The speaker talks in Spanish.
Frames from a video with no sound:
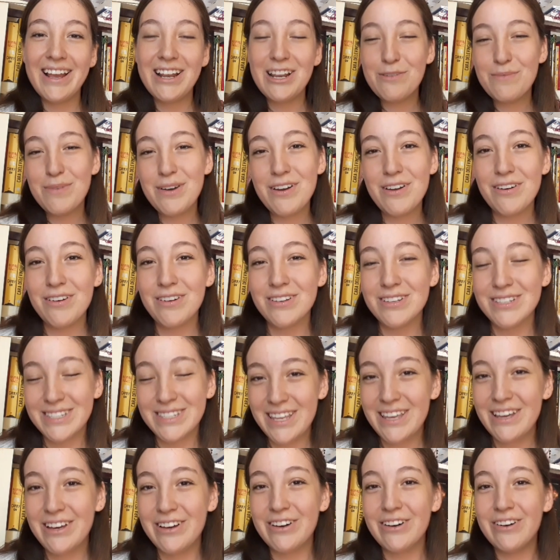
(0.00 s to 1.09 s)
El número
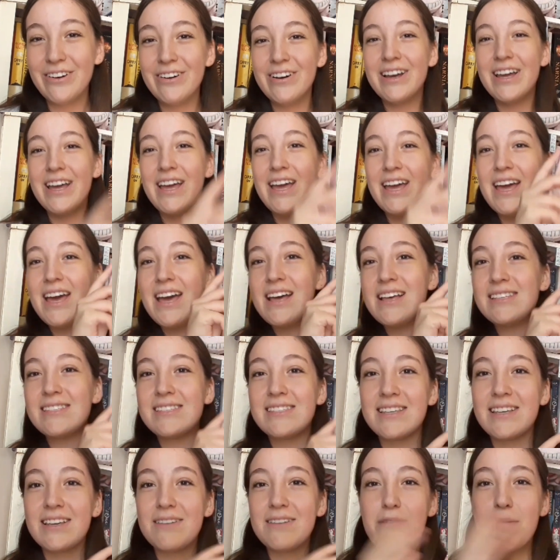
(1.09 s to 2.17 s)
5
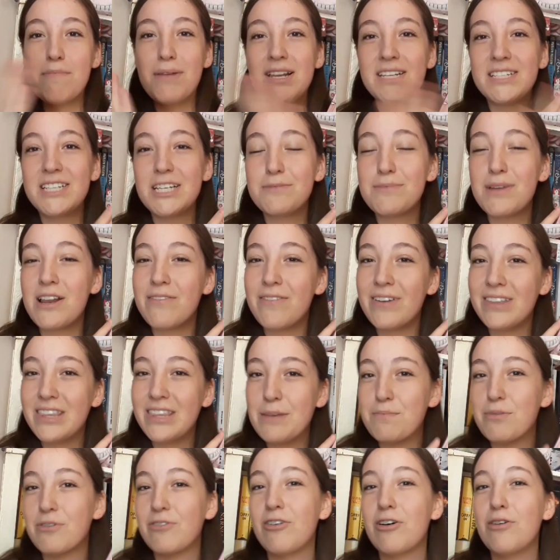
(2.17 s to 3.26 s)
es me es mi
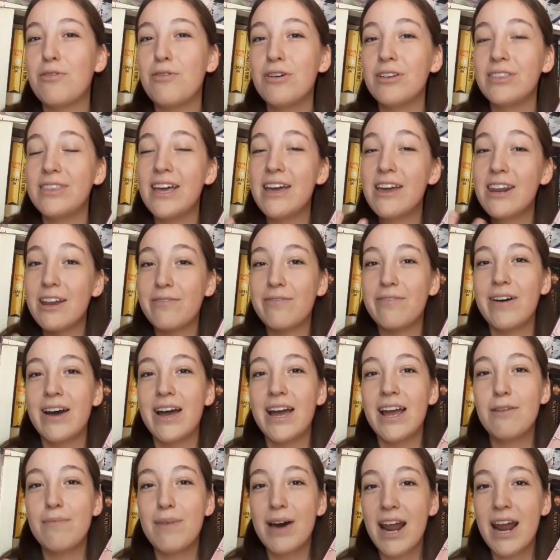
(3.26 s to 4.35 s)
elefante, por favor, de
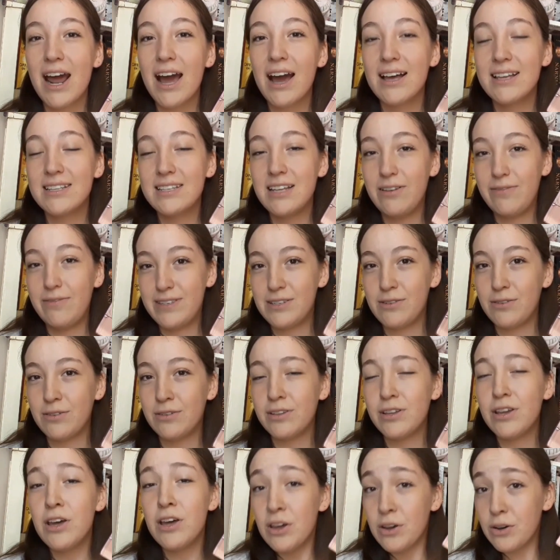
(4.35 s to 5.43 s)
Rafael Barajas el
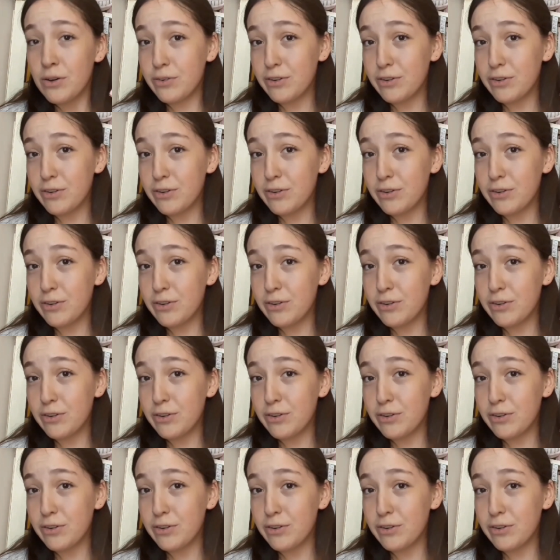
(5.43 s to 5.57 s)
Fisgón,